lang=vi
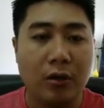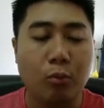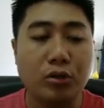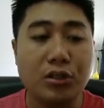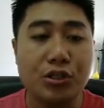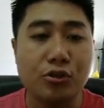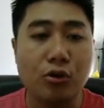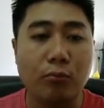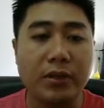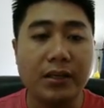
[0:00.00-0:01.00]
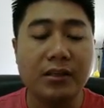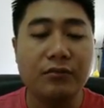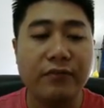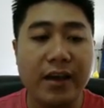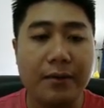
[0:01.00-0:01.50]
Mọi người sử dụng kiến
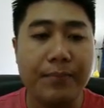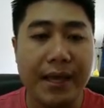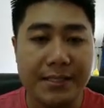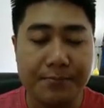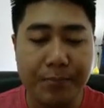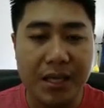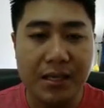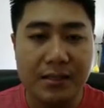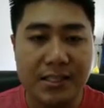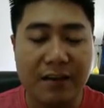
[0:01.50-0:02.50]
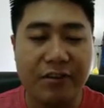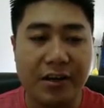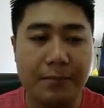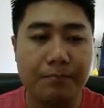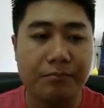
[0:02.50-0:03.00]
thức về PSP,
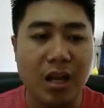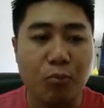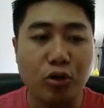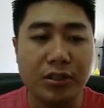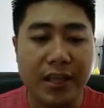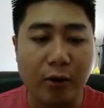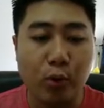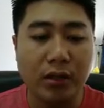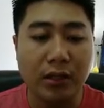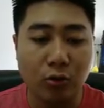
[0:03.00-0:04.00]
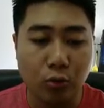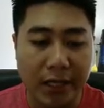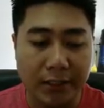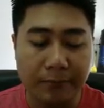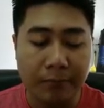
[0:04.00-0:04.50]
JavaScript để mọi người giải quyết tình huống này.